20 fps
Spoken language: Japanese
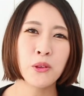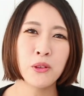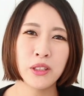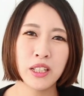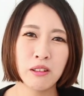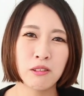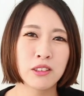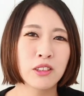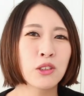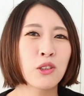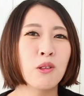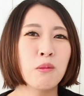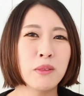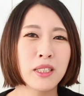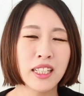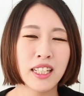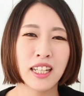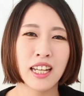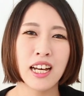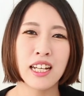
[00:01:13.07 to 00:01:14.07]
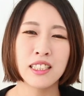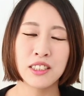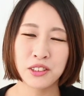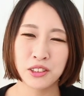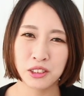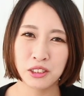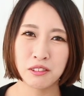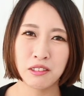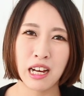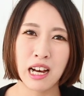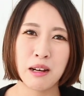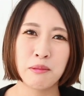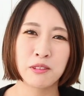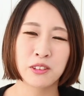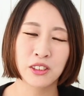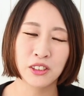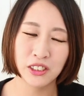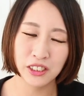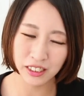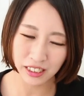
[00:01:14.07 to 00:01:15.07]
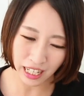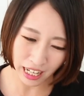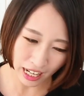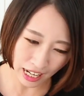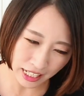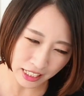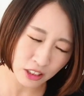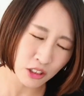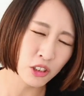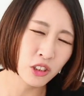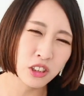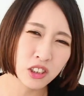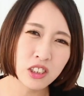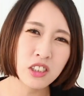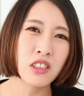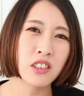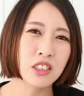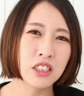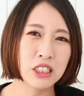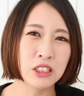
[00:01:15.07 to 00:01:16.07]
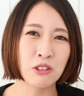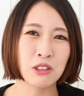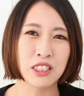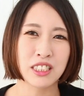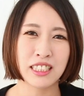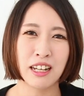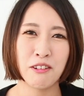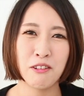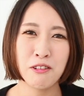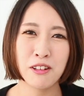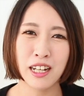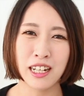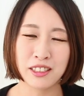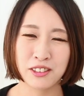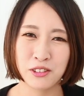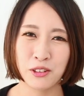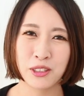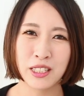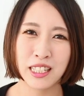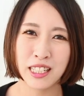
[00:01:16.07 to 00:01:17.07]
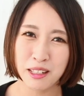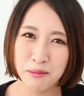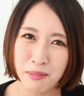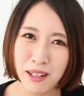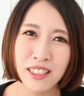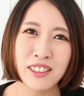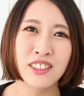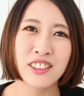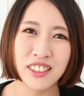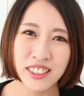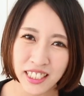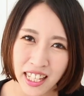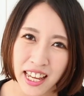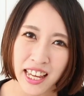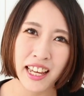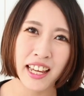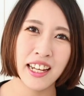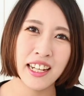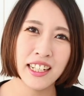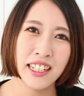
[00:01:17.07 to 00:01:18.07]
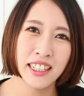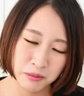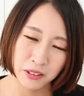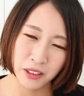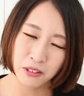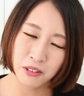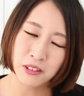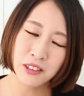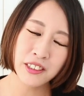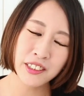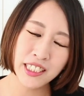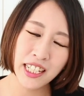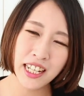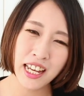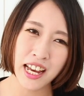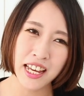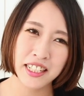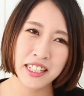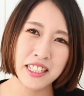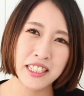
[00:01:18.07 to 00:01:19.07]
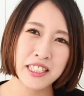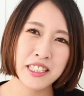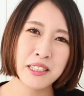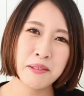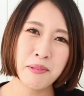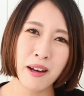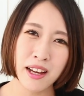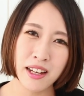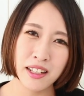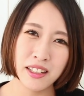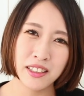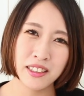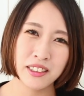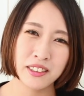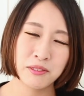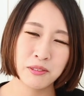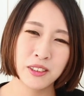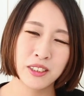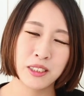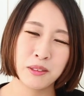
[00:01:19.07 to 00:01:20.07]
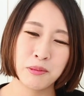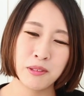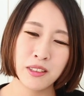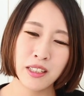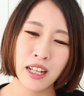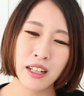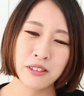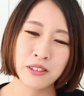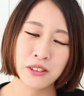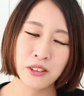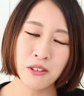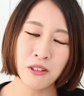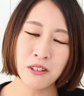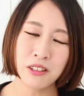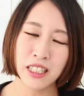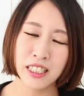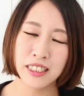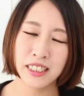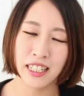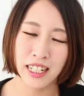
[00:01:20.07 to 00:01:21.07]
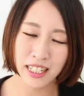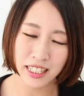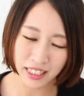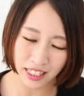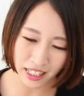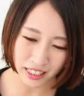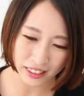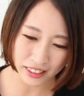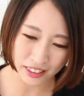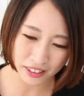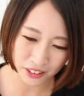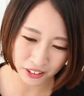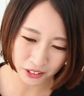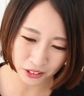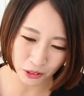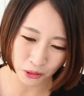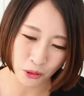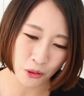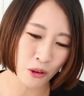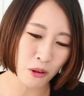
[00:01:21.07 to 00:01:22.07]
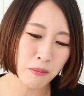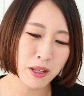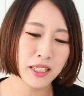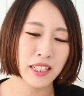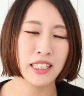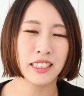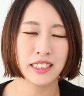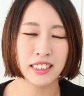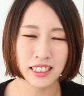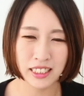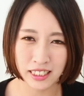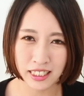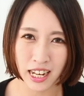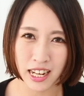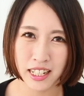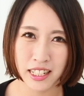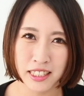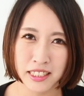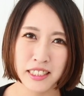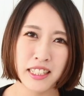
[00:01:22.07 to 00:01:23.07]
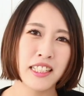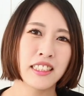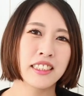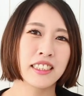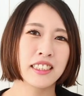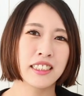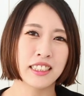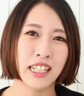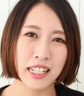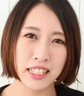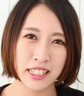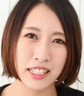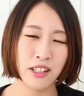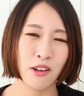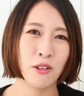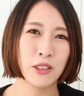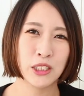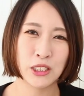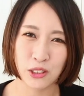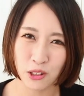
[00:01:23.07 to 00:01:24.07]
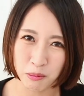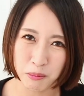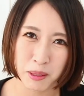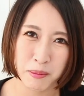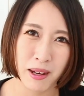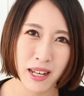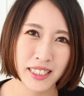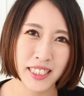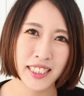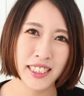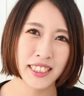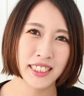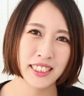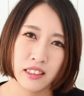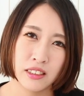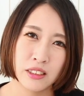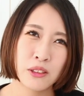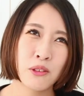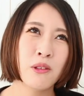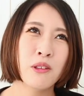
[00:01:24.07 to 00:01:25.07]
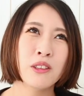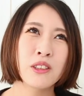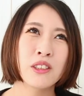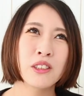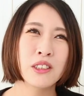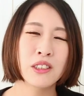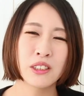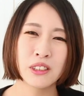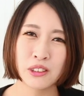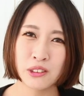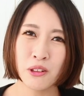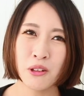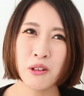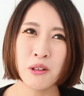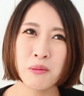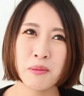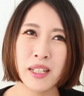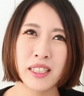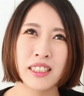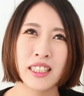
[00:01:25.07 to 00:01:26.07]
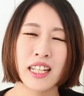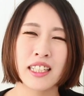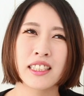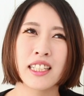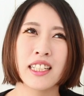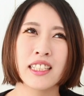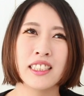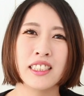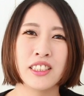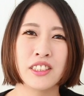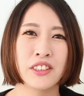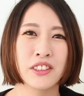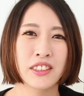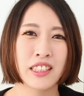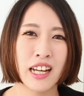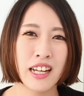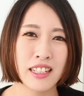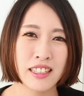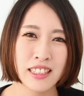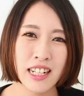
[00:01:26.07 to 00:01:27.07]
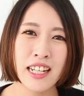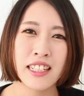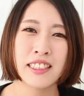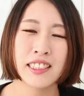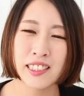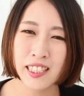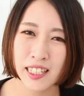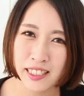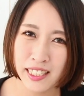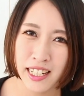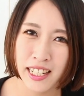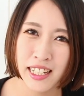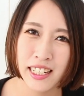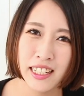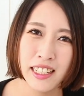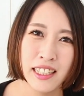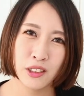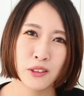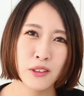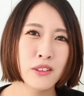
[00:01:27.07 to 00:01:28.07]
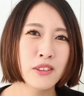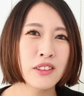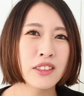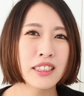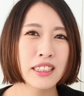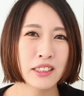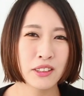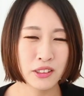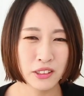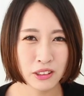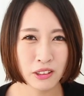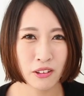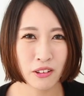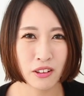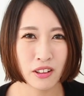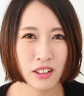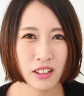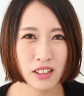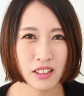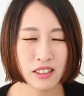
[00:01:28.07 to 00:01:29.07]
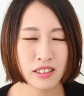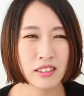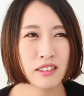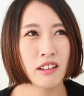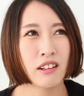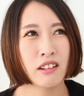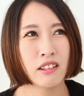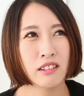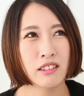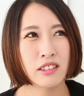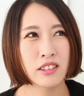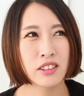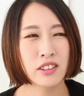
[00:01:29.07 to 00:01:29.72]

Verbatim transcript: のね落ち込み期間中は暗いうつうつとした音楽を聴きまくってもう、ね、この世界で一番もう自分が不幸なんじゃないかっていうところまで一回ねしっかり落ち込みますそうするとまあ大体1週間ぐらいですかねそのうちふとあ